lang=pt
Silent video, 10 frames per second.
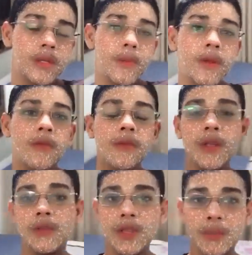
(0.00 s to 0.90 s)
Sempre
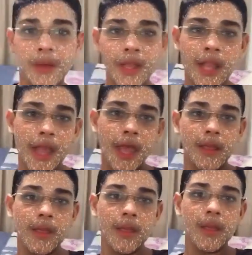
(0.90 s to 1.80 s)
fiz vídeo pra
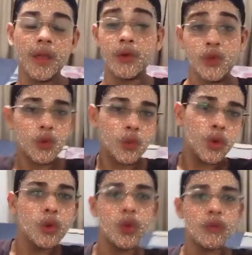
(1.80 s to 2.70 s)
internet. E eu sou
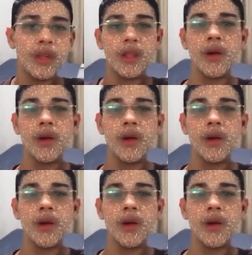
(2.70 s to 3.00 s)
muito novo ainda.